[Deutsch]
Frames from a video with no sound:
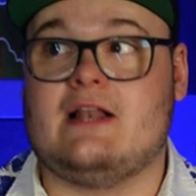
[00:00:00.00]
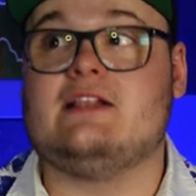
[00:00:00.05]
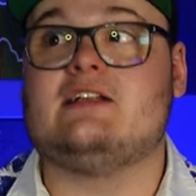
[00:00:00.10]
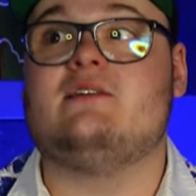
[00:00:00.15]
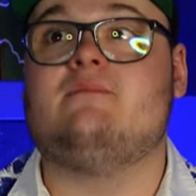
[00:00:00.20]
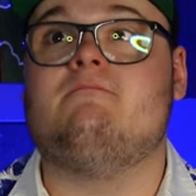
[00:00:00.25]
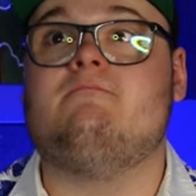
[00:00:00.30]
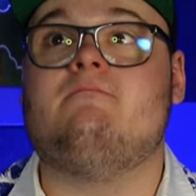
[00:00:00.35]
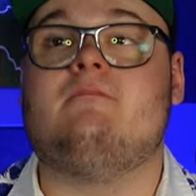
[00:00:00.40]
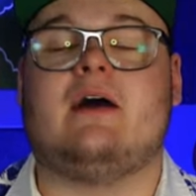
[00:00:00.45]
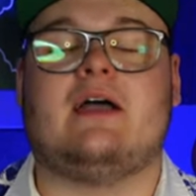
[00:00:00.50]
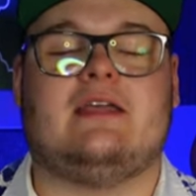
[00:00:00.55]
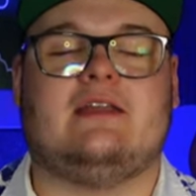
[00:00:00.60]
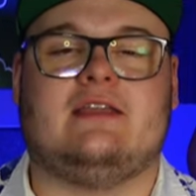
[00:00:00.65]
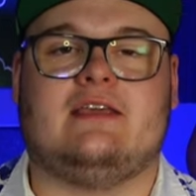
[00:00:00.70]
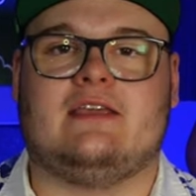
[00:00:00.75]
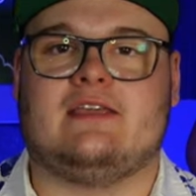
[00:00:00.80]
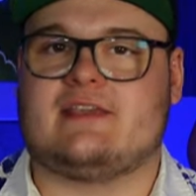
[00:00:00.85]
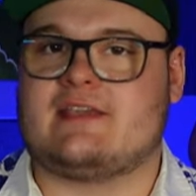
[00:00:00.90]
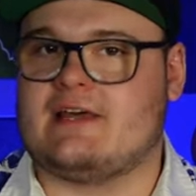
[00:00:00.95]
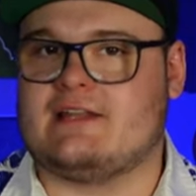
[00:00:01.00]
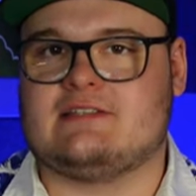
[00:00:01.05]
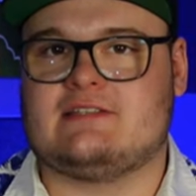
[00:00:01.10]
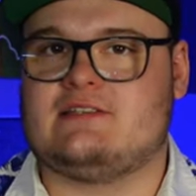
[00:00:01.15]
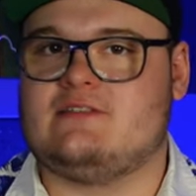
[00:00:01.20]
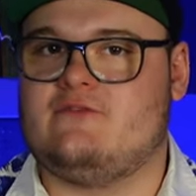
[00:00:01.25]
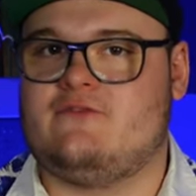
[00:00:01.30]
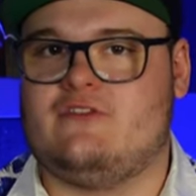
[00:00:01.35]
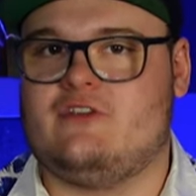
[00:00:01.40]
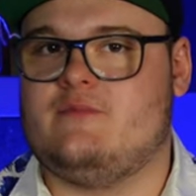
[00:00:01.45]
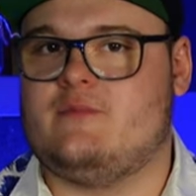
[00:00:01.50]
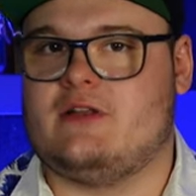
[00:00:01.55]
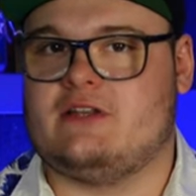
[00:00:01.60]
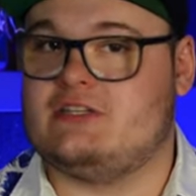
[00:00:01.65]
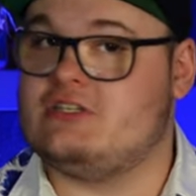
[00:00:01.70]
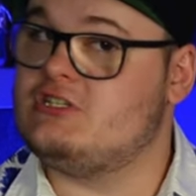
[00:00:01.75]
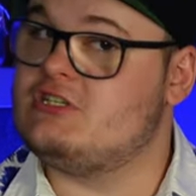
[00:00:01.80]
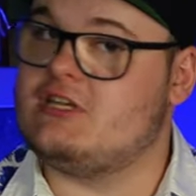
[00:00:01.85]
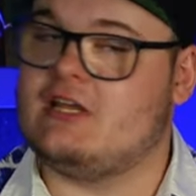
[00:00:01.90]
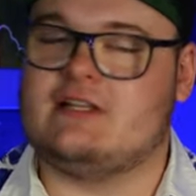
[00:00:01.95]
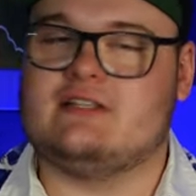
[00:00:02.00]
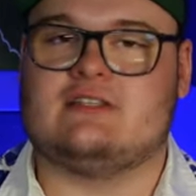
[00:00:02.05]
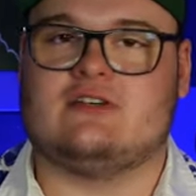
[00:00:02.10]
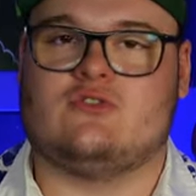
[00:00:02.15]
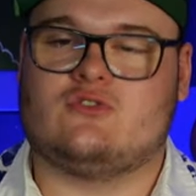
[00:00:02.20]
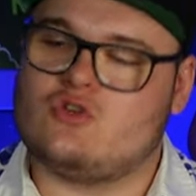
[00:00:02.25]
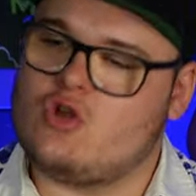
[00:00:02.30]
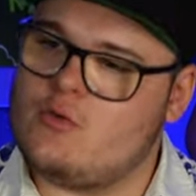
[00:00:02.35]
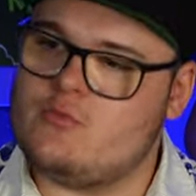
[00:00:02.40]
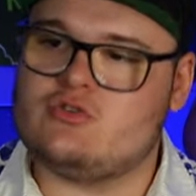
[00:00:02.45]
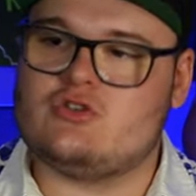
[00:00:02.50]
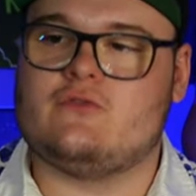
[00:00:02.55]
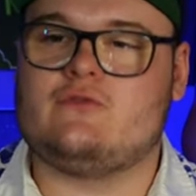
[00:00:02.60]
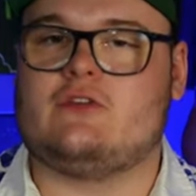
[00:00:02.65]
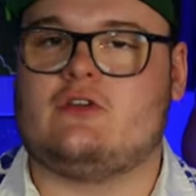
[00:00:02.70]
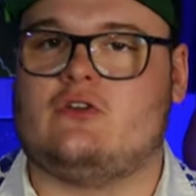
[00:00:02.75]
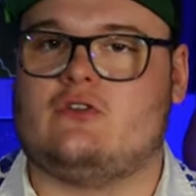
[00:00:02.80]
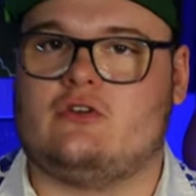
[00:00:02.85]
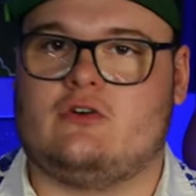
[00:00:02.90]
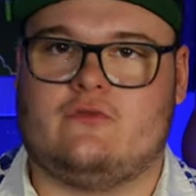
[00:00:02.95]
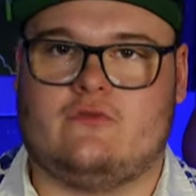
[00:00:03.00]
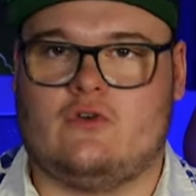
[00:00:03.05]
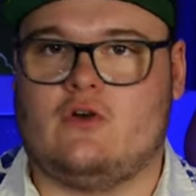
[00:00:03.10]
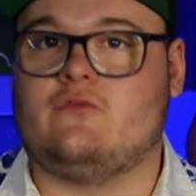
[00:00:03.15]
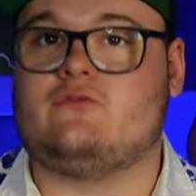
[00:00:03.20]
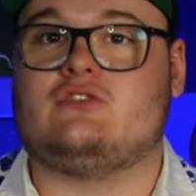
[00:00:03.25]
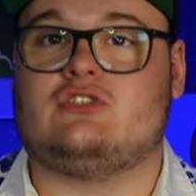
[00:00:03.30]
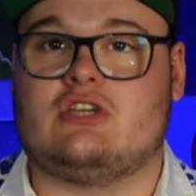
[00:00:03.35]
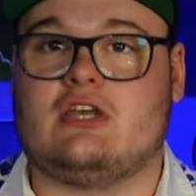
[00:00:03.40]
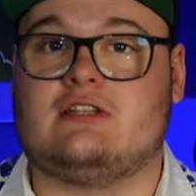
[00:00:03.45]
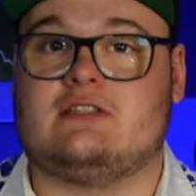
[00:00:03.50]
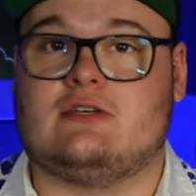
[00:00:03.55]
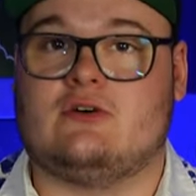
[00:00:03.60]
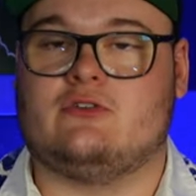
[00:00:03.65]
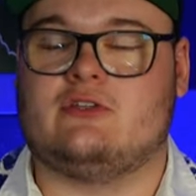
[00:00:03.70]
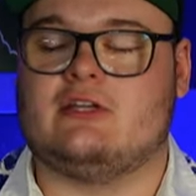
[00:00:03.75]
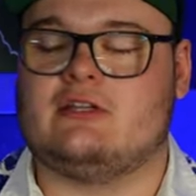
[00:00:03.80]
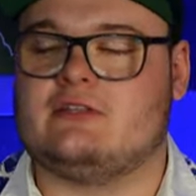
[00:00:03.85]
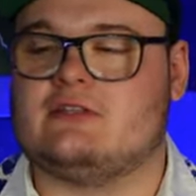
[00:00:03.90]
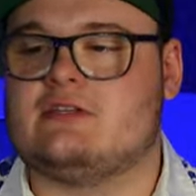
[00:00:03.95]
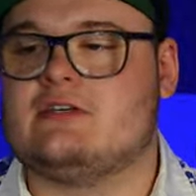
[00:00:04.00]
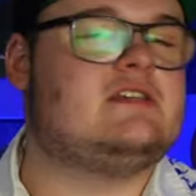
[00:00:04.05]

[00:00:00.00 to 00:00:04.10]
allgemein, den ganzen Film hatte ich Gänsehaut. Komme ich öfter noch drauf, wie oft ich Gänsehaut hatte.